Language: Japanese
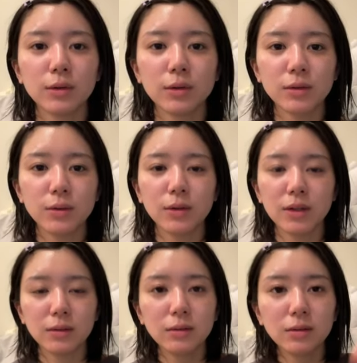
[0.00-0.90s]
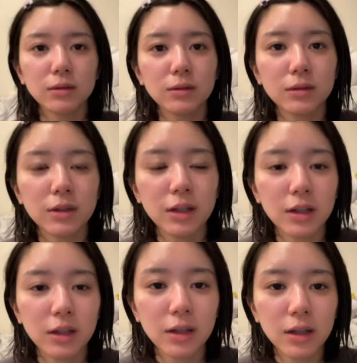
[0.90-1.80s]
塗装ん何
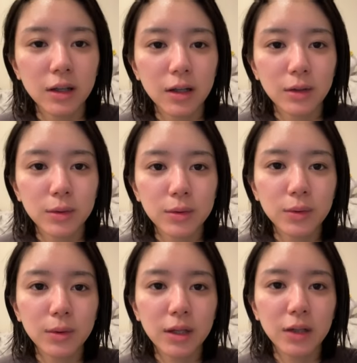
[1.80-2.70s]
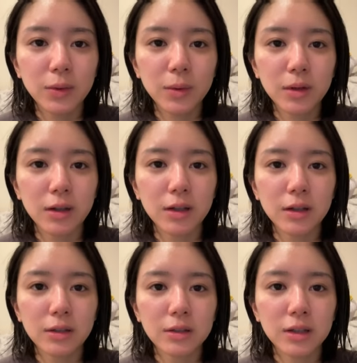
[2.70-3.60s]
塗装系とか
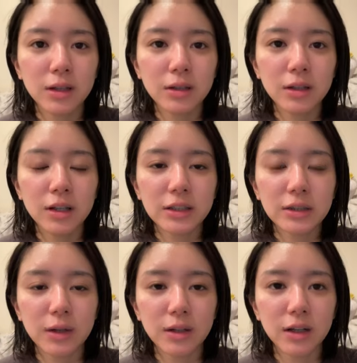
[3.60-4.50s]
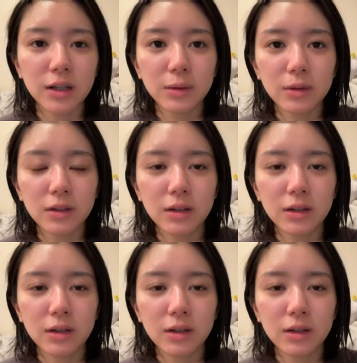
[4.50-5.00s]
で使ってないやつとかないのって、